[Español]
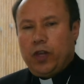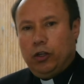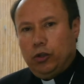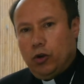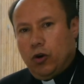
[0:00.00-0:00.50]

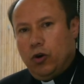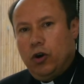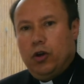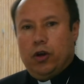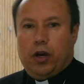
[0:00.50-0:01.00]
no
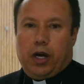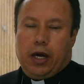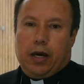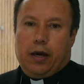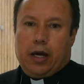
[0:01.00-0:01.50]

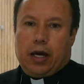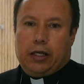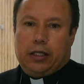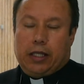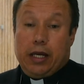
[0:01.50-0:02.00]
eh,
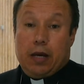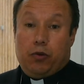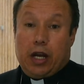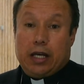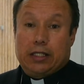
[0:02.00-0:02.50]

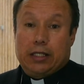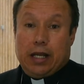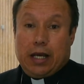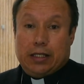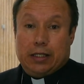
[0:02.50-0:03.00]
teníamos
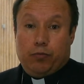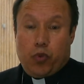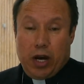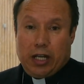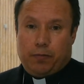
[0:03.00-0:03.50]
las,
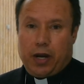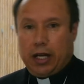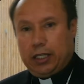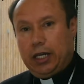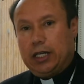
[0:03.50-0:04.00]
buenas
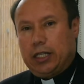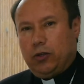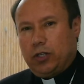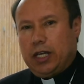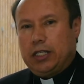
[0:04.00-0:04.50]
prácticas que
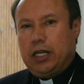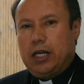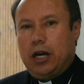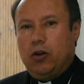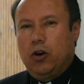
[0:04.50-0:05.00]
nos ha
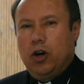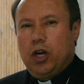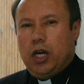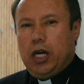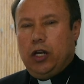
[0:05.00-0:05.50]
enseñado
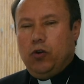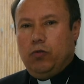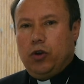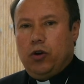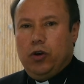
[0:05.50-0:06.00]

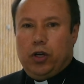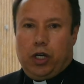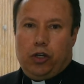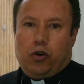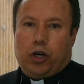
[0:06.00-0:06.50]
Ilumno
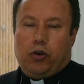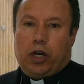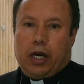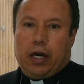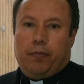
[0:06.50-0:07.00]
y yo creo
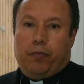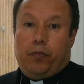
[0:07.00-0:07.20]
que